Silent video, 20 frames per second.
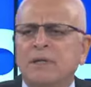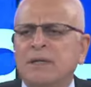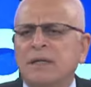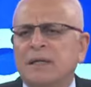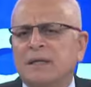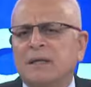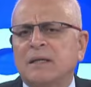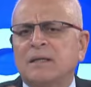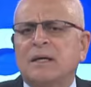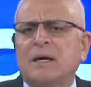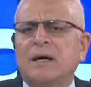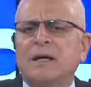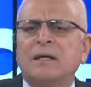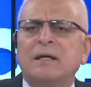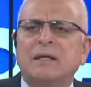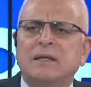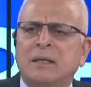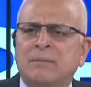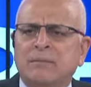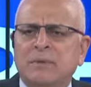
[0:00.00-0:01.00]
da dahil
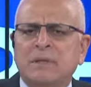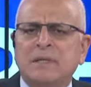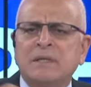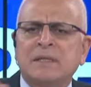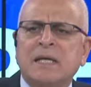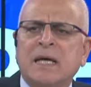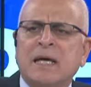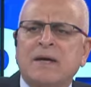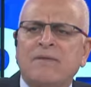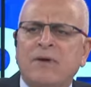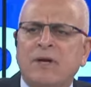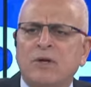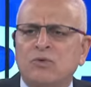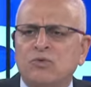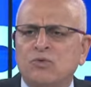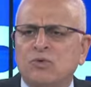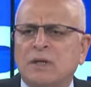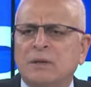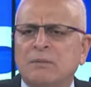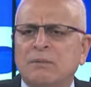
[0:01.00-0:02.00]
edebiliriz TV100
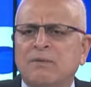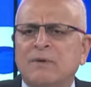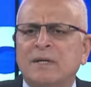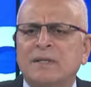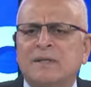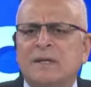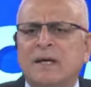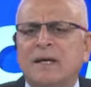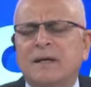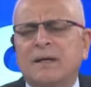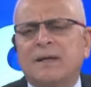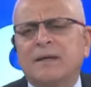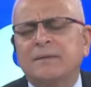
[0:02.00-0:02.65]
gibi vesaire.